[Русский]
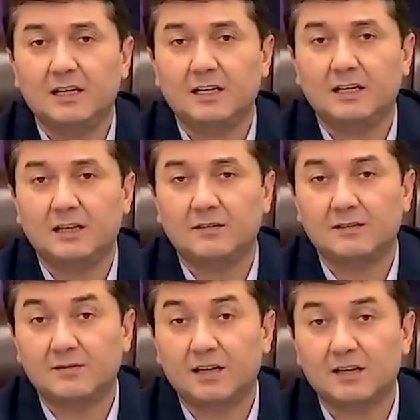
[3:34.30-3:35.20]
и
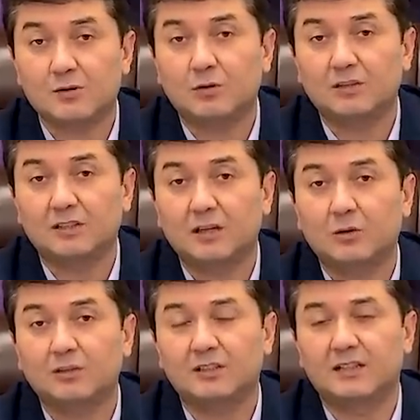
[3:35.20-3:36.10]
свои расходы,
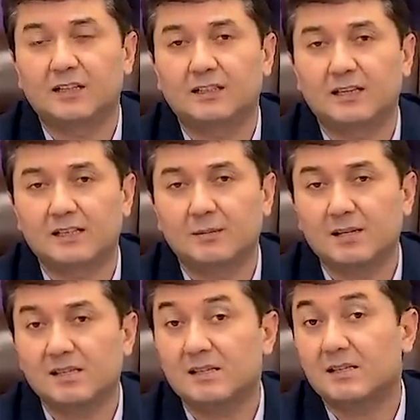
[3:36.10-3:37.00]
доходы и так далее.
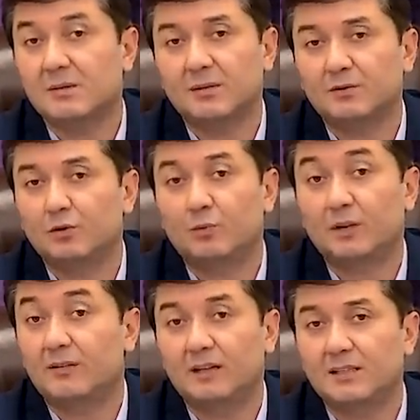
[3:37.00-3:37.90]
Сама система все
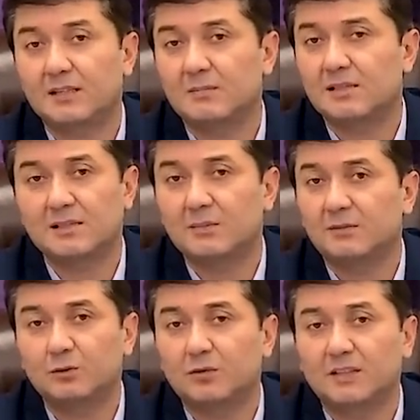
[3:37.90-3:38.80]
управляет, сама
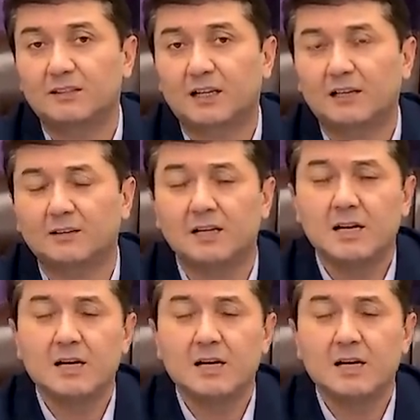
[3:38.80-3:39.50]
система все контролирует.